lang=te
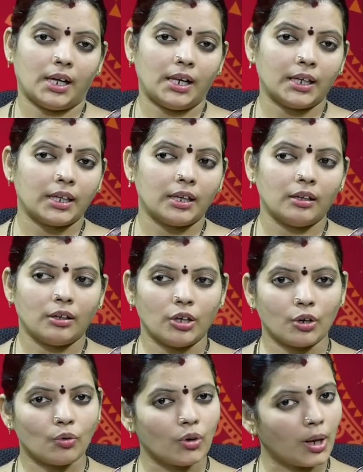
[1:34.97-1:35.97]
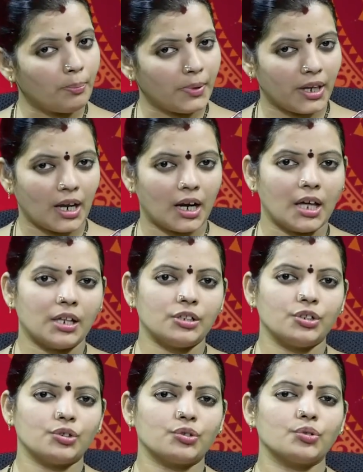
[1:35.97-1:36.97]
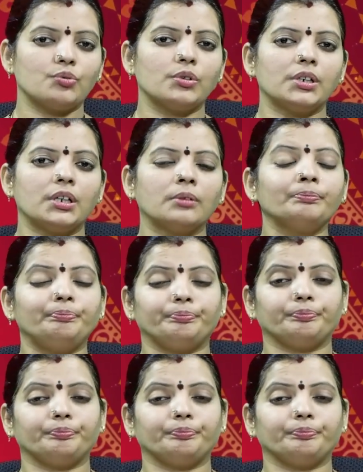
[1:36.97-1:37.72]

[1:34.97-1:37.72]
అలాగే ఎక్కువగా ప్రయాణాలు చేస్తూ ఉండడం